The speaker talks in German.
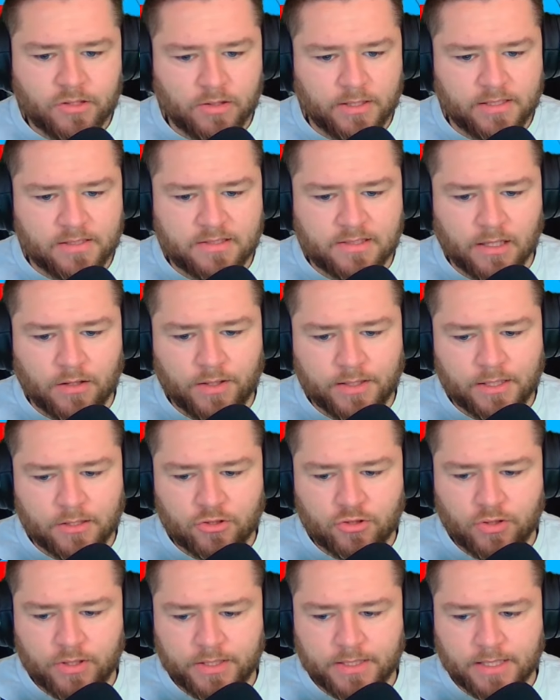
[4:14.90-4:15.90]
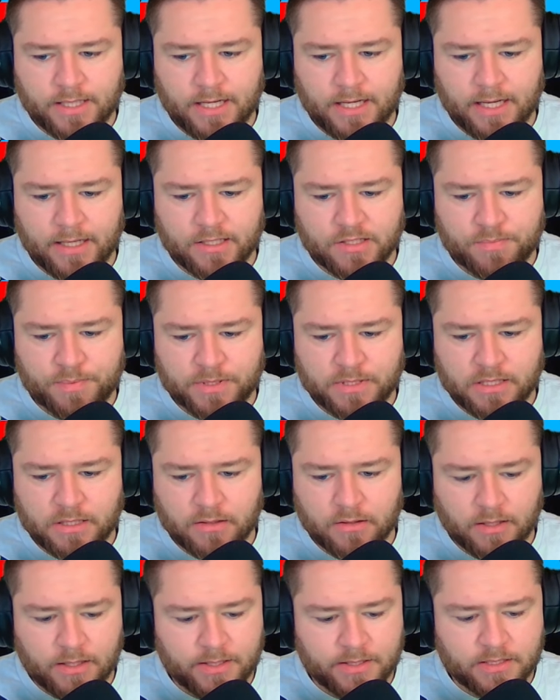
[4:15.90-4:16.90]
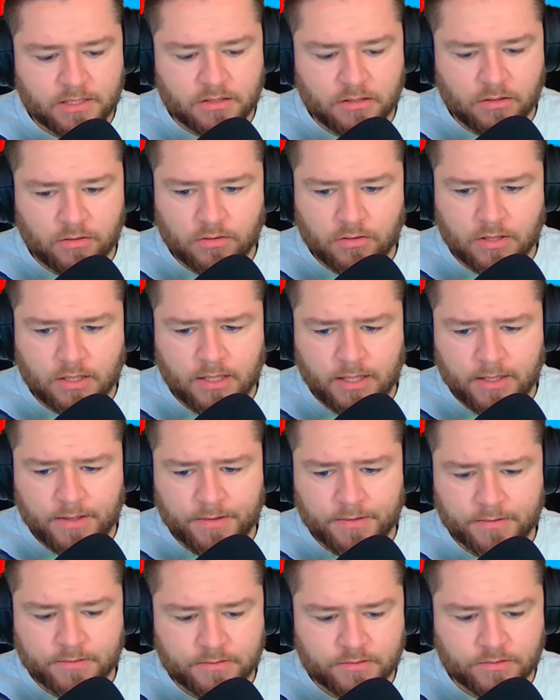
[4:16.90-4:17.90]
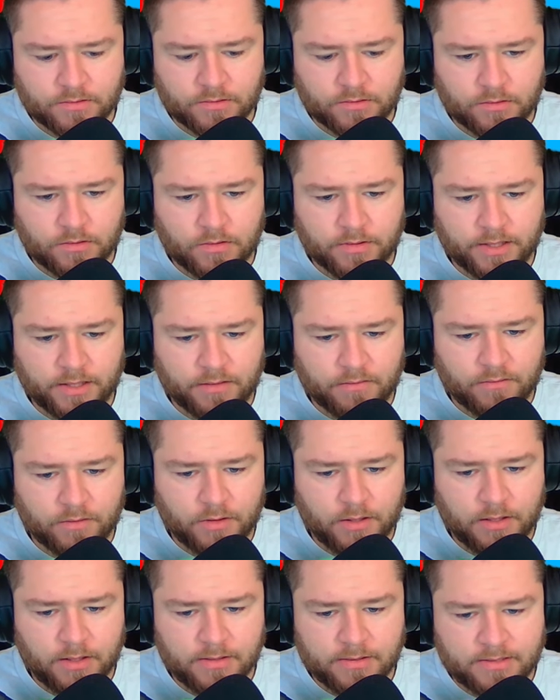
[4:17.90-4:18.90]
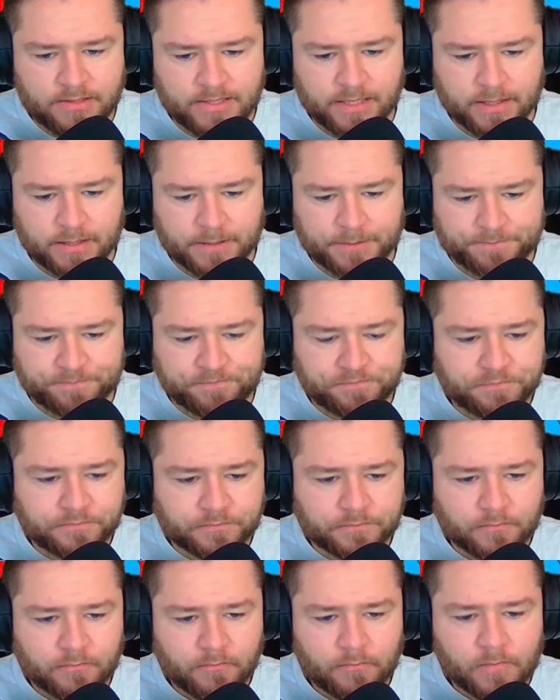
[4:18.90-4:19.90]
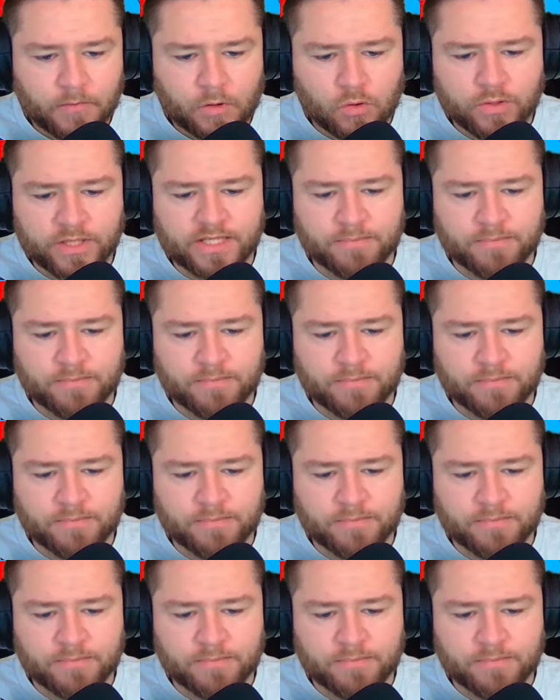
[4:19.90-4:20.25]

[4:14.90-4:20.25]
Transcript: das dauert natürlich ein kleines bisschen, ja, das ist auch klar. So, jawohl, zack. Und ich